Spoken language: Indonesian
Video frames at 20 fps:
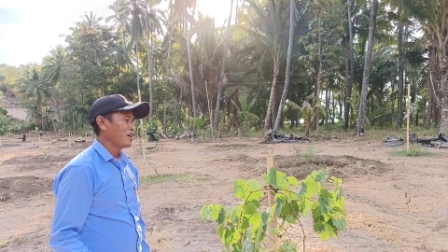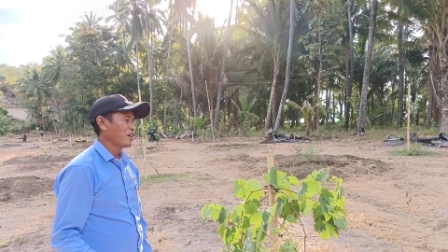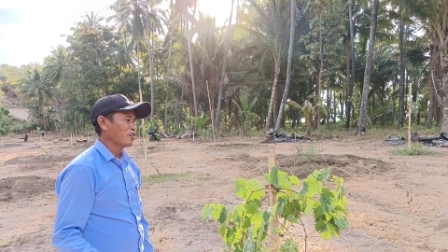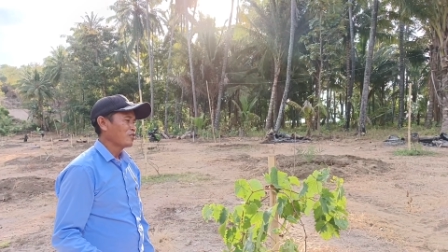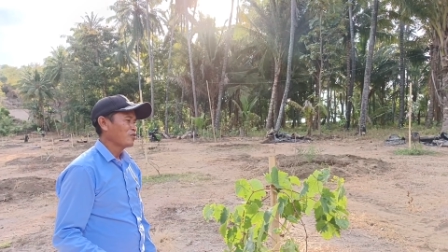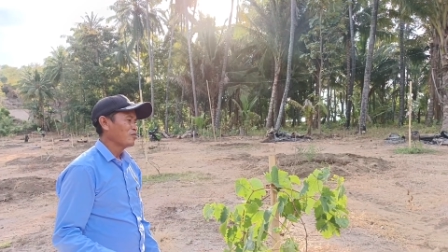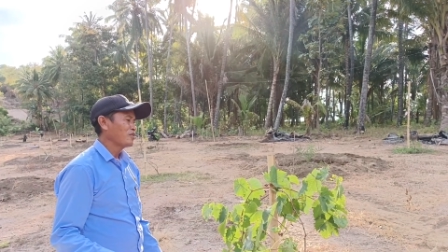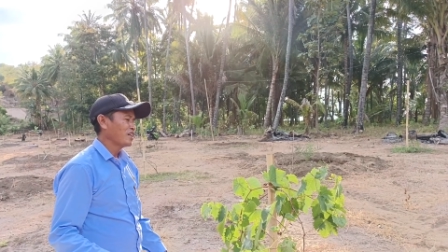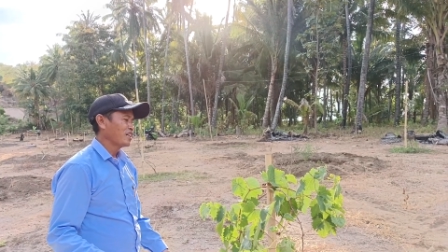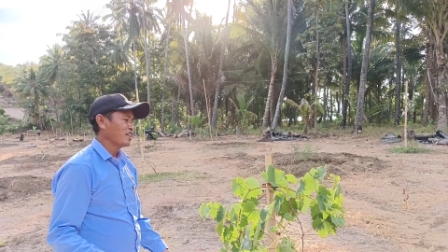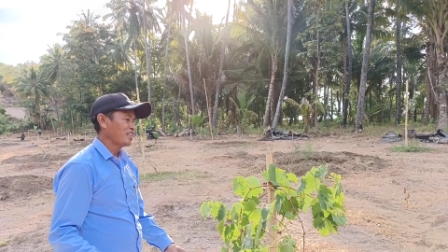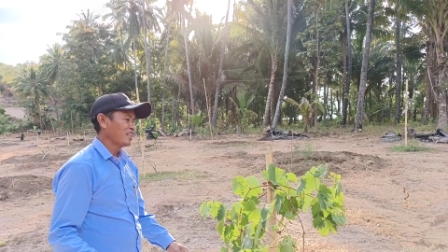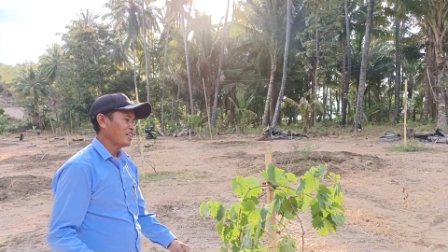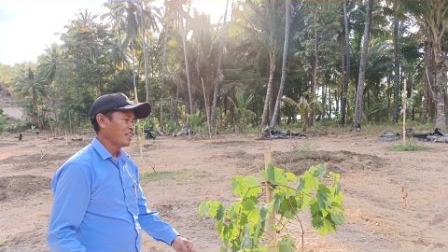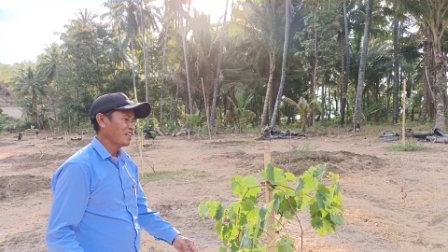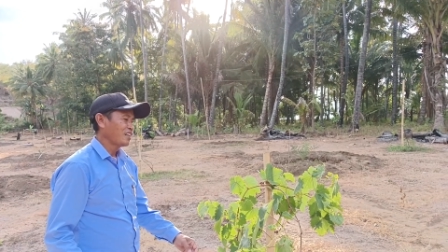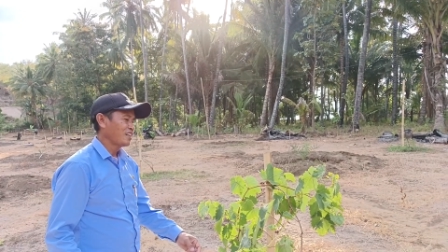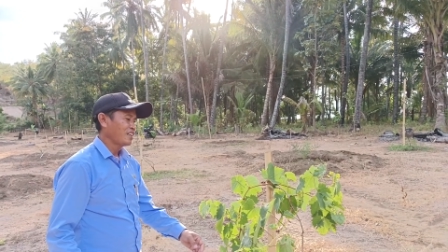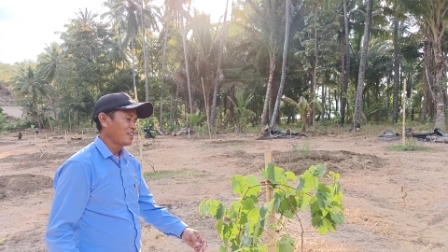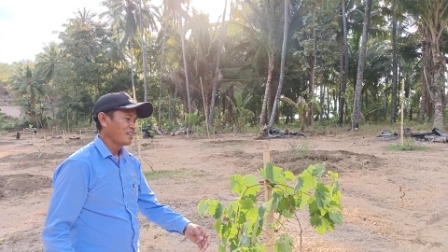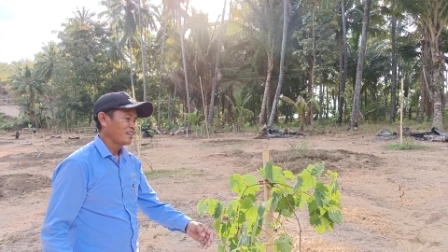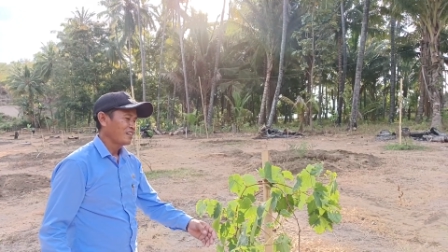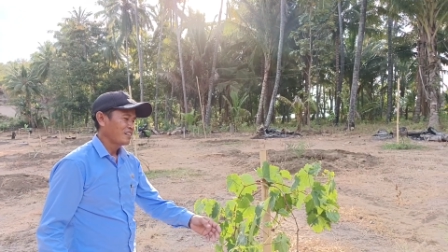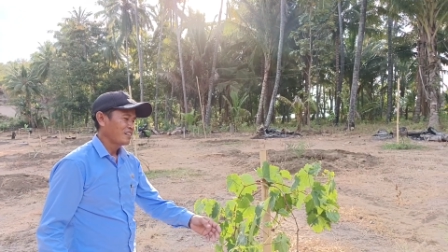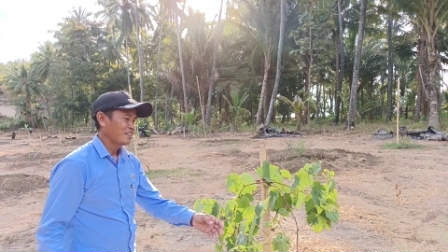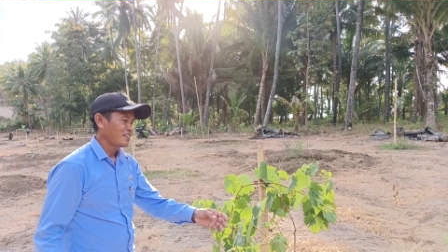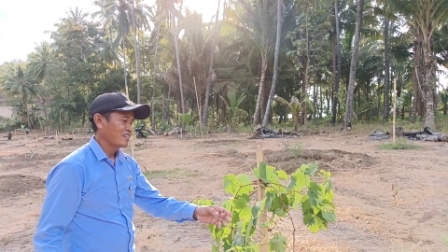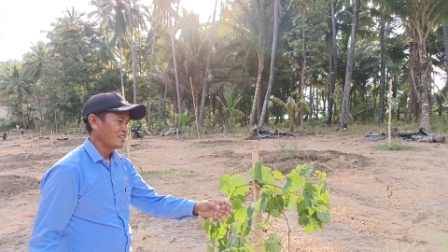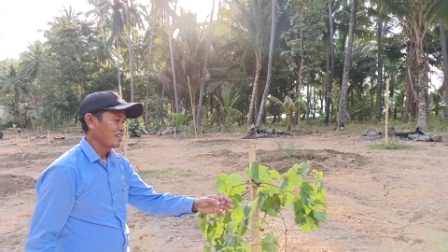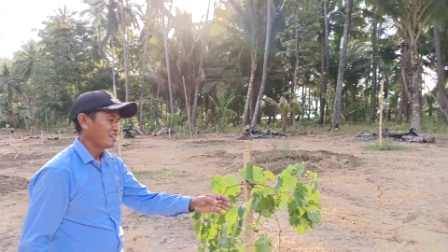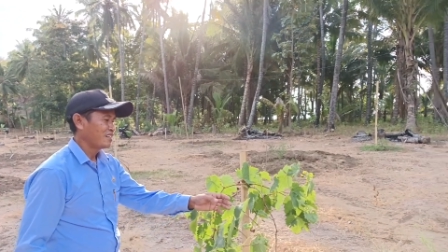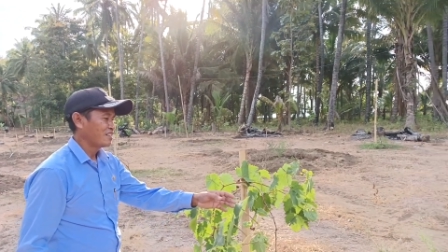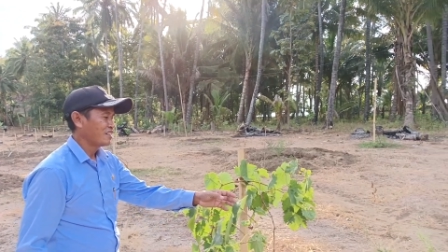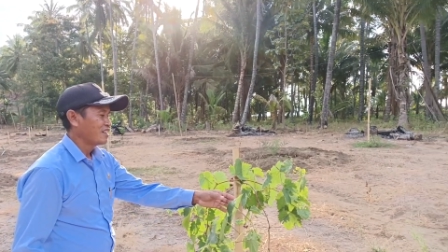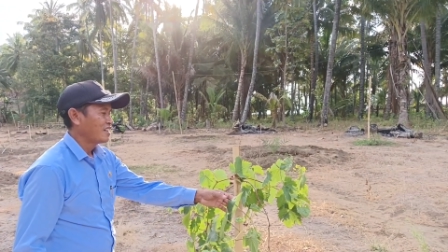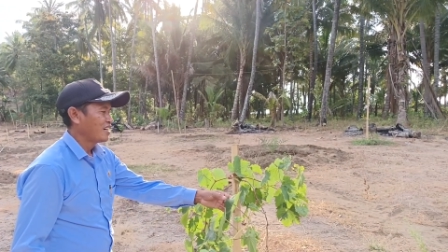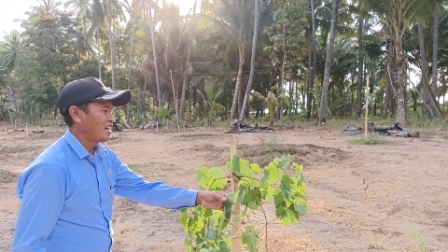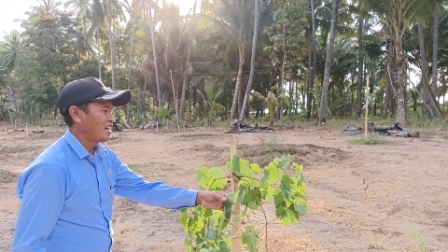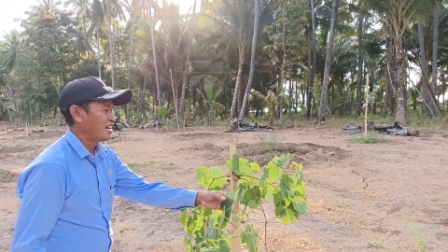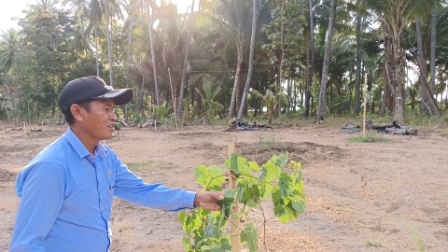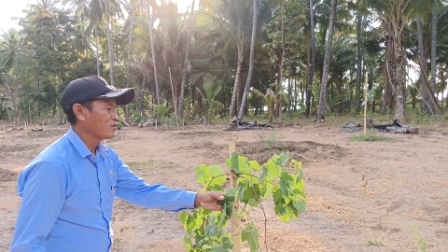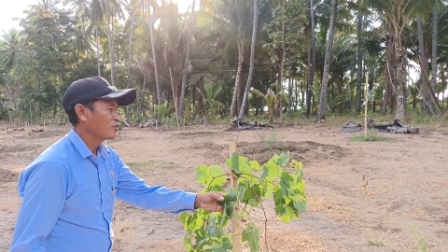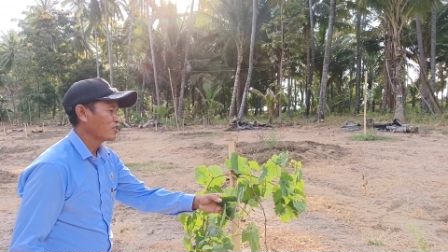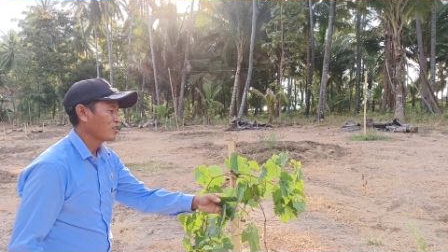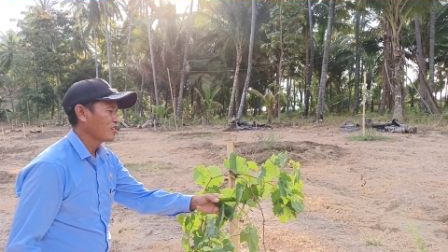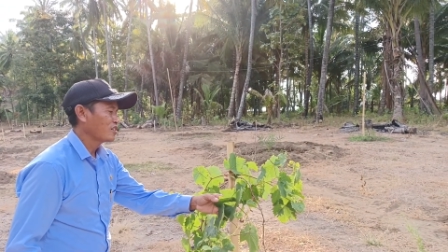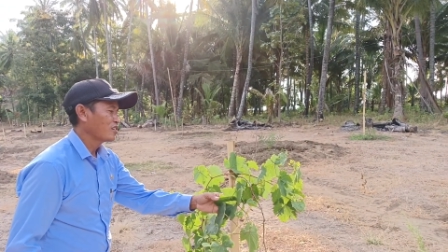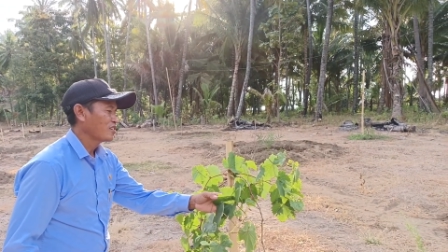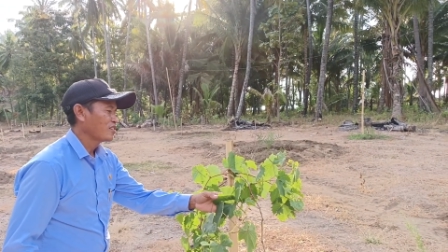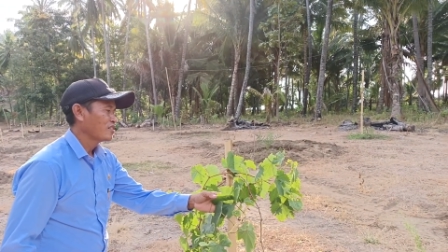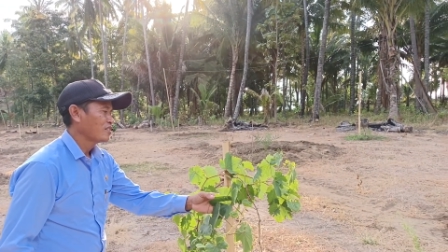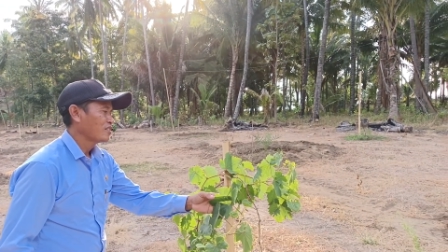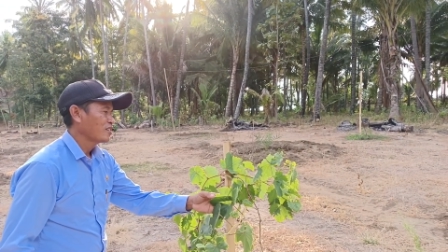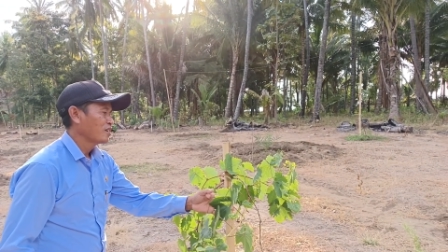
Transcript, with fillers: baru mengenal uh, anggur